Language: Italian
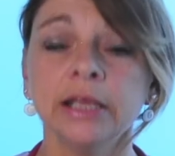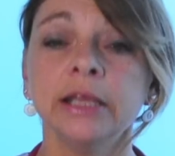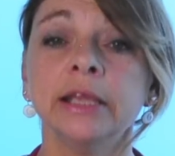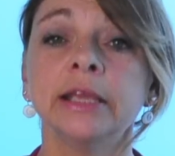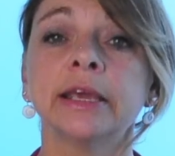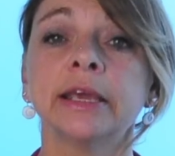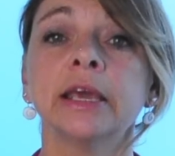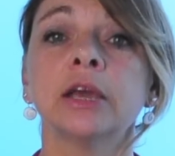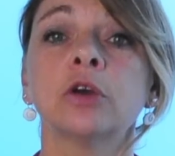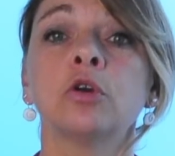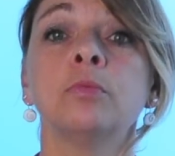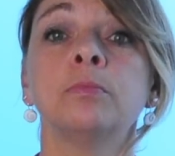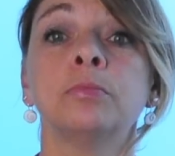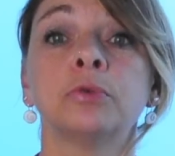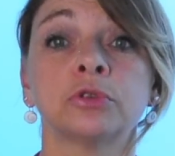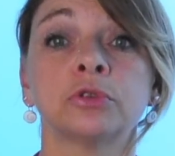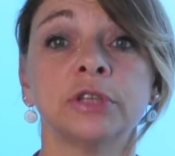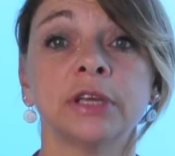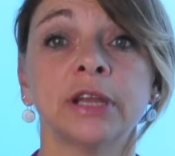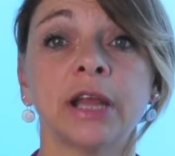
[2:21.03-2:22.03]
il che
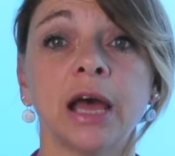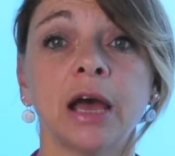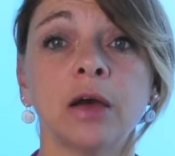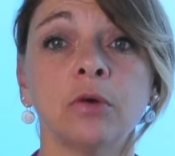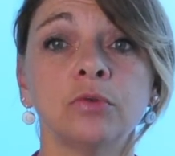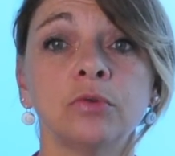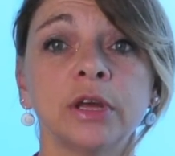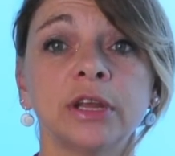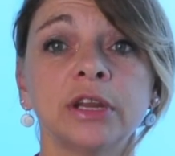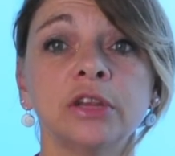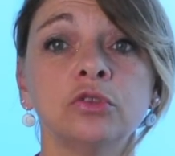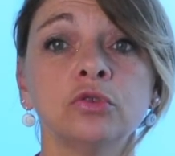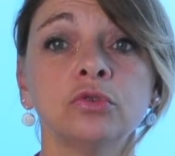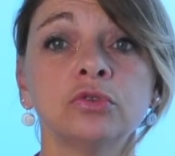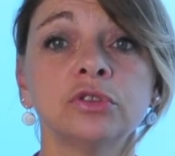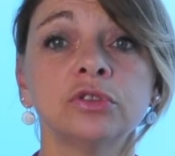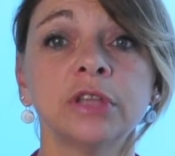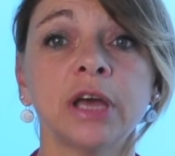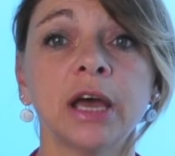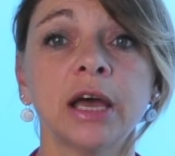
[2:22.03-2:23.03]
comporterà una
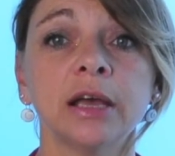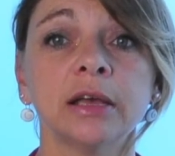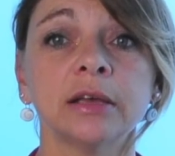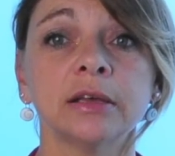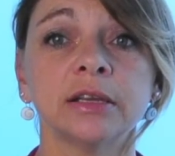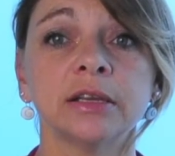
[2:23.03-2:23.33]
ridotta